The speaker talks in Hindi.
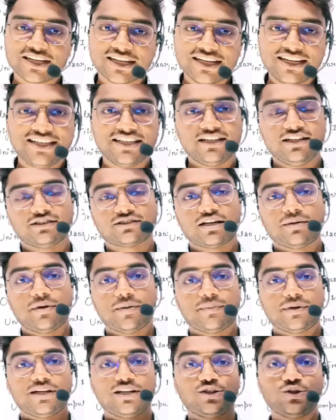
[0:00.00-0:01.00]
का कल इंग्लिश का
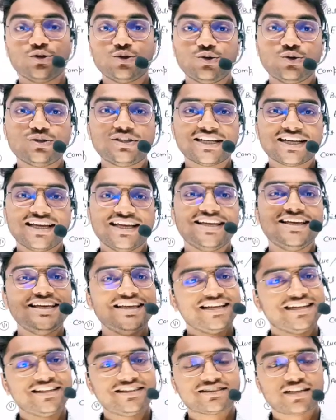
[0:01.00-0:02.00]
पेपर है दोनों जगह ही
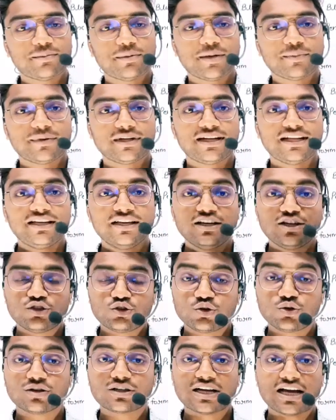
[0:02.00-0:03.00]
इंग्लिश का पेपर है
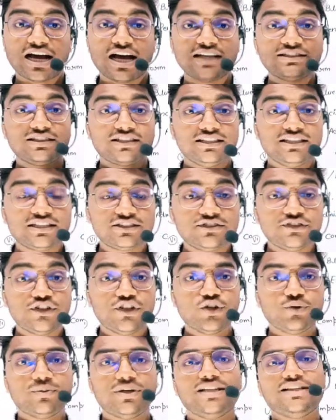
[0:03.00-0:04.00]
तो आज इस
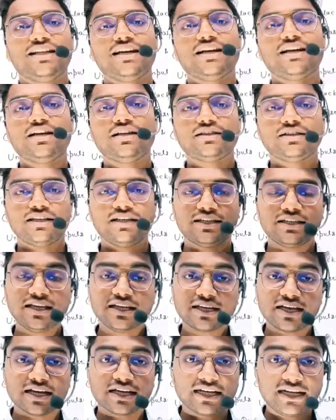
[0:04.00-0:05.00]
वीडियो में देख लेते हैं कि
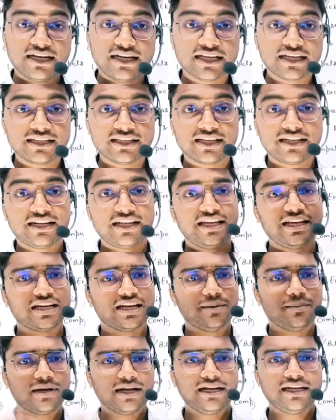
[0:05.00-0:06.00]
क्या क्या लेके जाना है
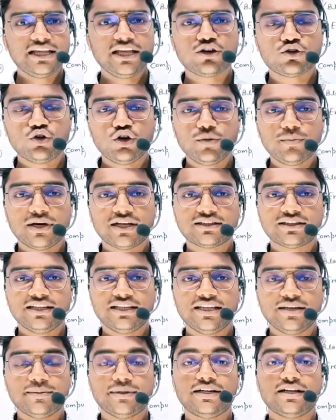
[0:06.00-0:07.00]
घबराने की कोई बात
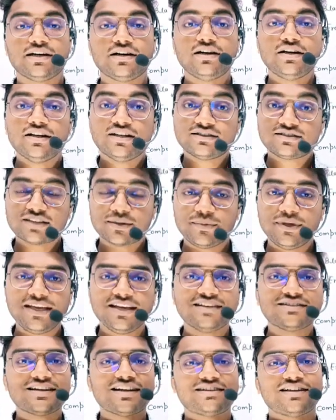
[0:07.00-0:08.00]
नहीं है बेटा सभी
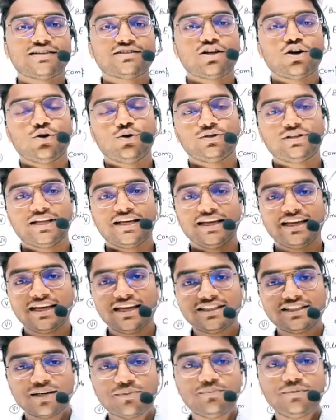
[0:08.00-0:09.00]
के साथ ऐसा होता है
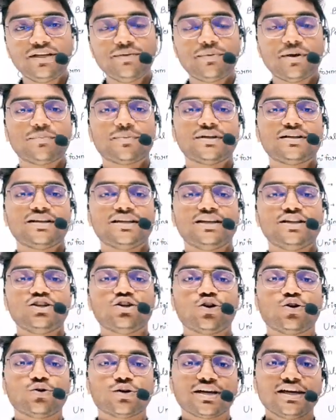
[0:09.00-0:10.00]
कि जब भी पेपर देने
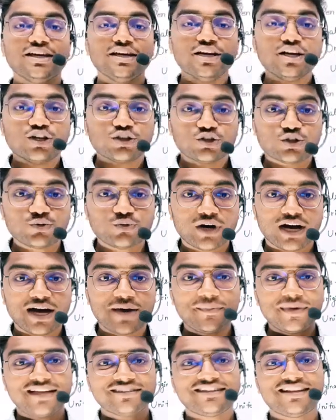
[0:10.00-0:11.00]
जाओगे तो
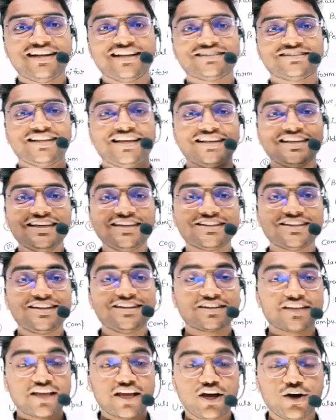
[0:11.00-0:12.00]
वहाँ पर ऐसा लगता है कि
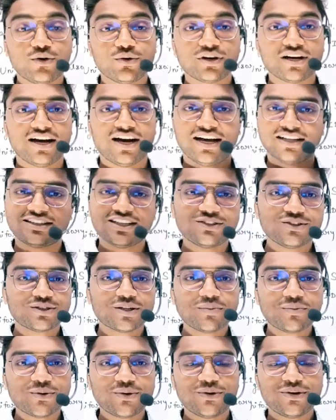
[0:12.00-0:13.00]
सर क्या होगा आता तो
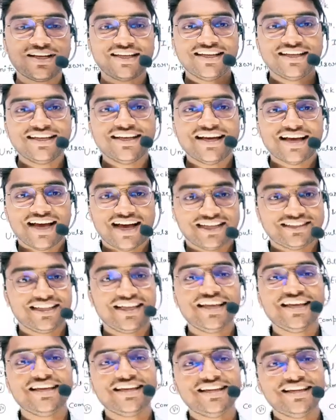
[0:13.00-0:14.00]
सबको है आता
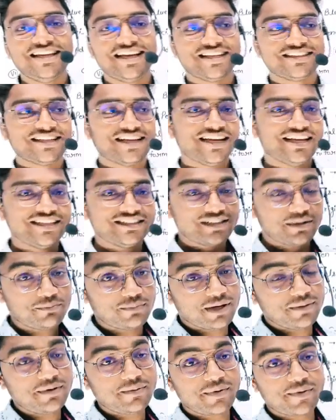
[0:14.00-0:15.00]
है कि नहीं आता है जब
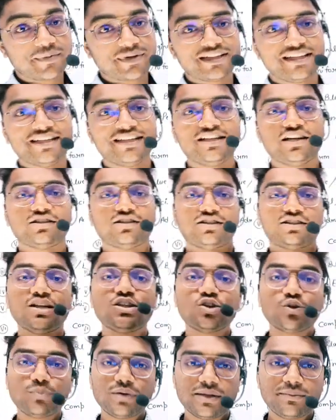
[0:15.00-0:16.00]
मैं भी पेपर देने जाता था
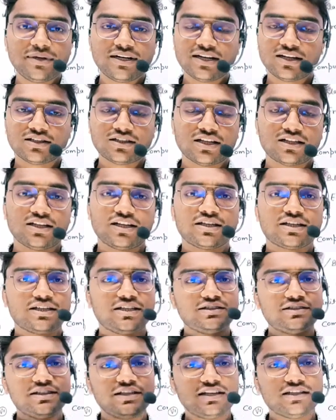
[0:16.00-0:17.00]
तो मैं भी डरता था
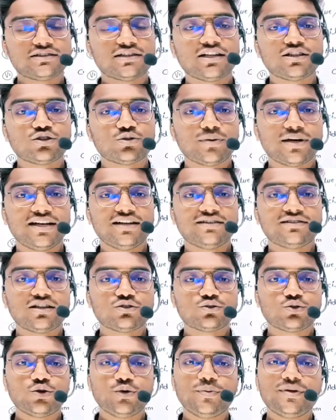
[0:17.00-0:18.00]
किसी के साथ तुम्हारे
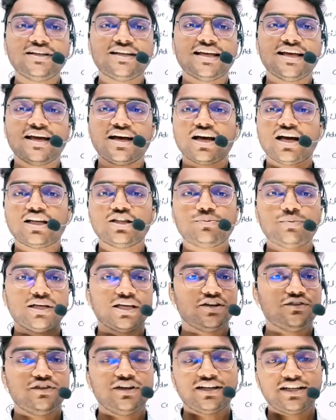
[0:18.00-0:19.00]
साथ कोई भी नया आज
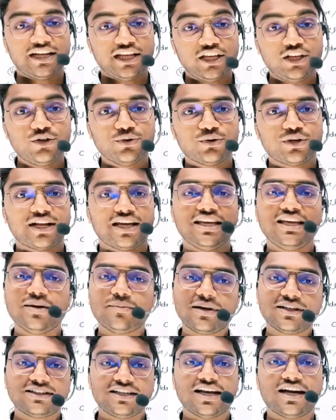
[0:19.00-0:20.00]
बिहेवियर नहीं हो रहा है ये
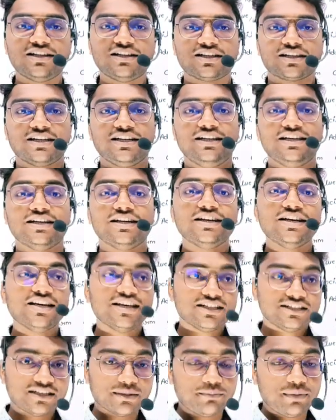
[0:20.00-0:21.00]
बात याद रखनी है
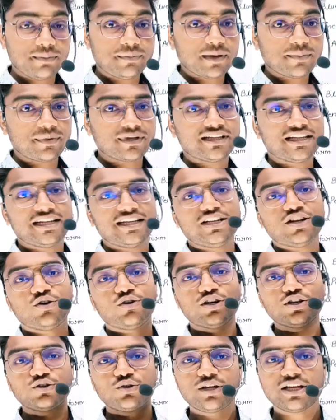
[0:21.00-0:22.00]
जब भी पेपर देने
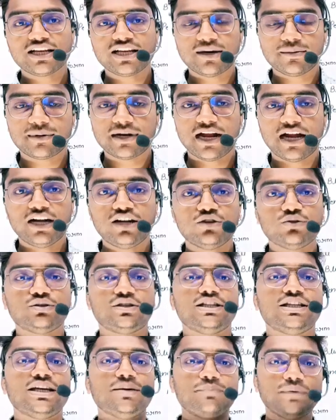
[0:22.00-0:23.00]
जाओगे तो ये घबराहट
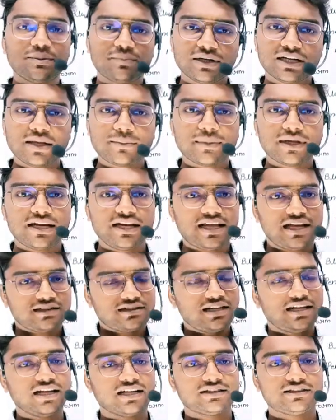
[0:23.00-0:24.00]
होती है पेपर के पहले
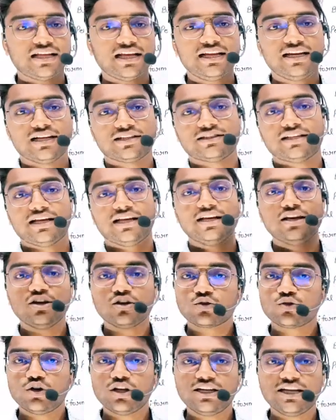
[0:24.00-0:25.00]
ऐसा लगता ही लगता है
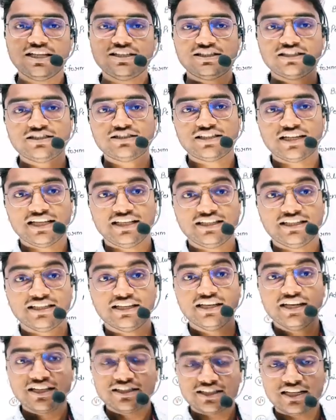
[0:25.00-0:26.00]
कोई नई चीज़ नहीं
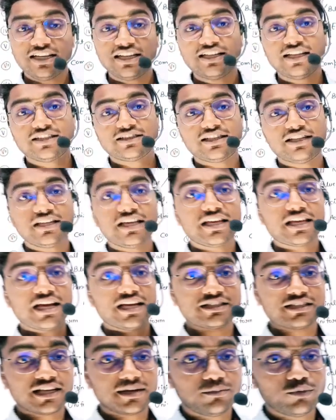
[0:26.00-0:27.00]
है चलिए देखते हैं कि
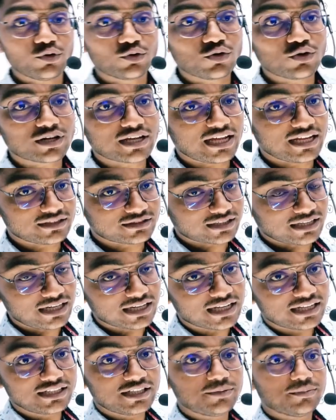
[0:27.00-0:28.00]
कैसे हम लोग को
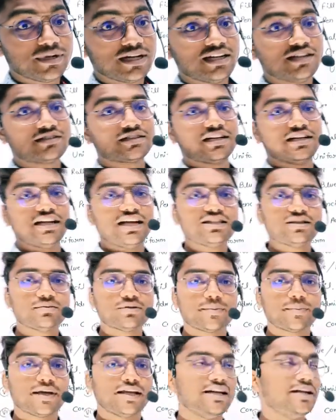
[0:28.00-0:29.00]
कल का दिन मैनेज करना है
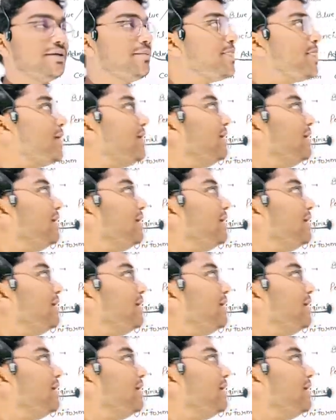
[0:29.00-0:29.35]
सबसे पहले